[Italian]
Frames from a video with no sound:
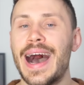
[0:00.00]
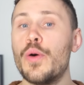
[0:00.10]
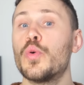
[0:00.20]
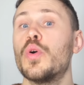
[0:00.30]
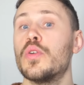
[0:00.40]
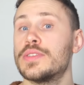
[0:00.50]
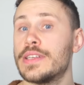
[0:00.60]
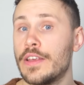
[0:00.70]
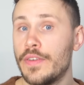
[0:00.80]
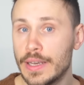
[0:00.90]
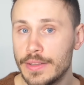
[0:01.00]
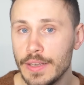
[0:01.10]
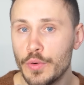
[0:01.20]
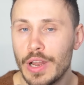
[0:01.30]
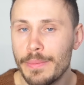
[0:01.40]
ha un ruolo
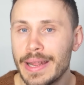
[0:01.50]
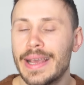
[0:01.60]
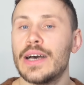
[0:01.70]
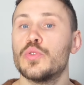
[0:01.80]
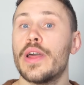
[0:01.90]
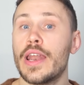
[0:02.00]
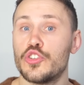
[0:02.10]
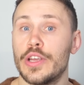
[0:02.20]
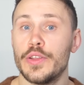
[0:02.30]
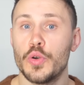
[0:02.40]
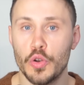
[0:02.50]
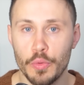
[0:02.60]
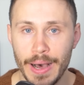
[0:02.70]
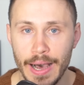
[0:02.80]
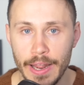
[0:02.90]
significativo nel mercato energetico
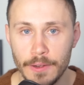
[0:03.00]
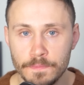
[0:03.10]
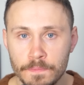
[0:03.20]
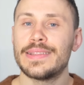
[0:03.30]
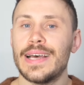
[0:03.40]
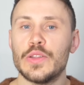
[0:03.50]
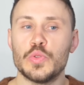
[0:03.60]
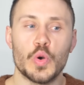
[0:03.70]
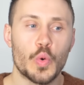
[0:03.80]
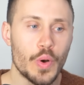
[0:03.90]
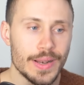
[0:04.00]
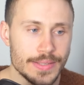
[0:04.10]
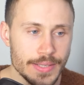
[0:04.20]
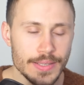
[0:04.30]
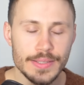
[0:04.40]
globale. Pertanto,
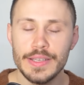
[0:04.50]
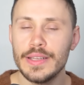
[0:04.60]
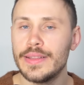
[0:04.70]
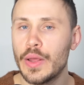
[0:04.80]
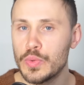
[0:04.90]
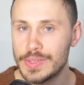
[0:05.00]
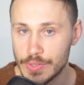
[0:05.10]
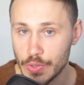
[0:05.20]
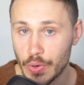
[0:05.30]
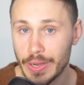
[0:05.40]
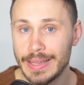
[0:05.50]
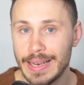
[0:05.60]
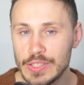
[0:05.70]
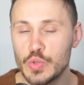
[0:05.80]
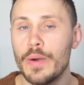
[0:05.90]
qualsiasi interruzione
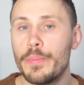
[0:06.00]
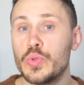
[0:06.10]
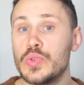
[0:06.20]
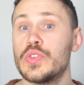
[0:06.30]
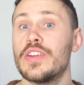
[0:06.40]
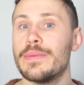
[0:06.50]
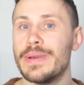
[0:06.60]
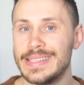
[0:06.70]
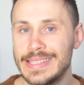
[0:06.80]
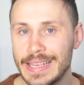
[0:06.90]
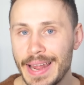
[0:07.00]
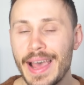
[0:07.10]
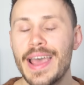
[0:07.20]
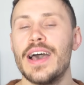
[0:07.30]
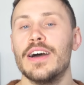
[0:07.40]
della sua produzione di
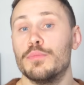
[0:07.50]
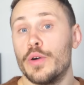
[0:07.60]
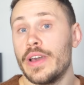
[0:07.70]
benzina può